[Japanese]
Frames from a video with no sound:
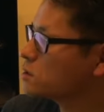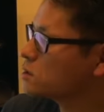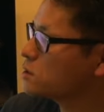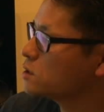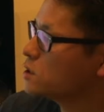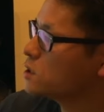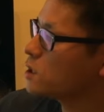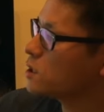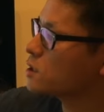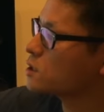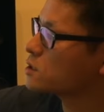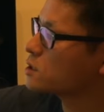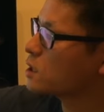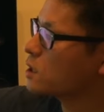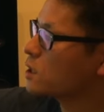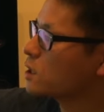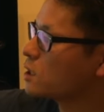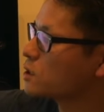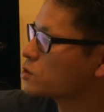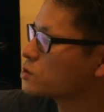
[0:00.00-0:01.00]
2でです
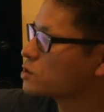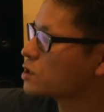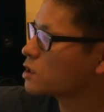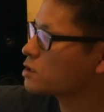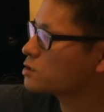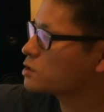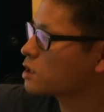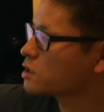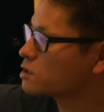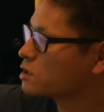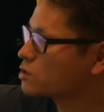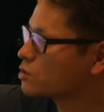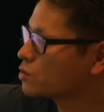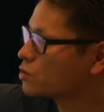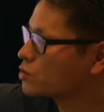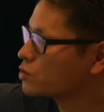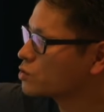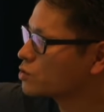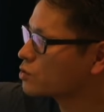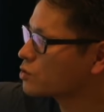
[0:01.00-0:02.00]
ね、著作者ってど
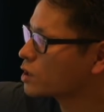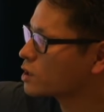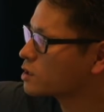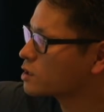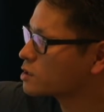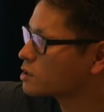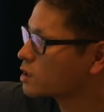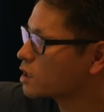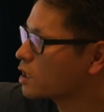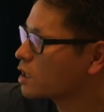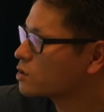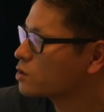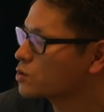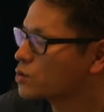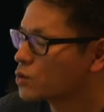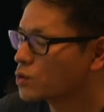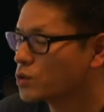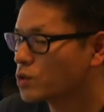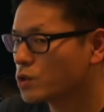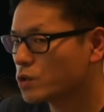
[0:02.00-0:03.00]
ういう人なんですかと、
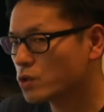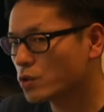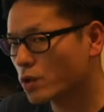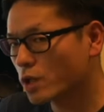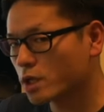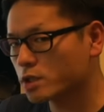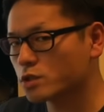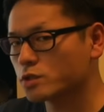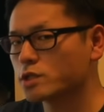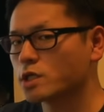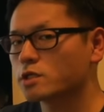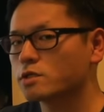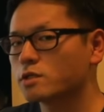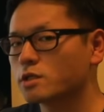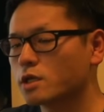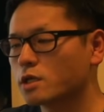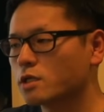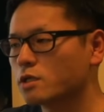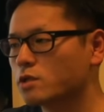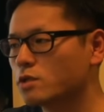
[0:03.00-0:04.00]
どういう人が著作
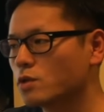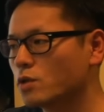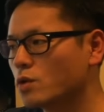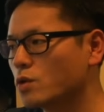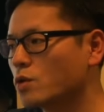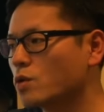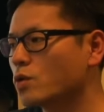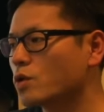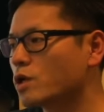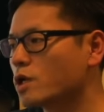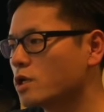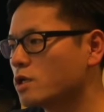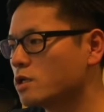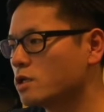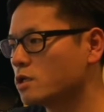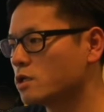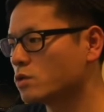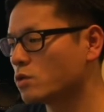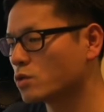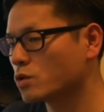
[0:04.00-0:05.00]
権の権
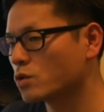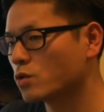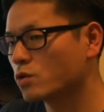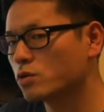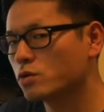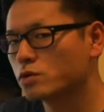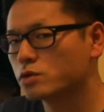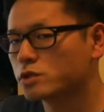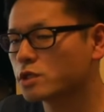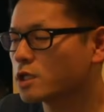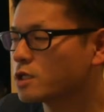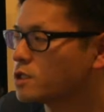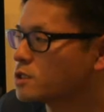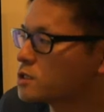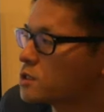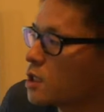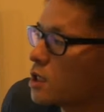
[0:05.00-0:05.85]
利の共有主体です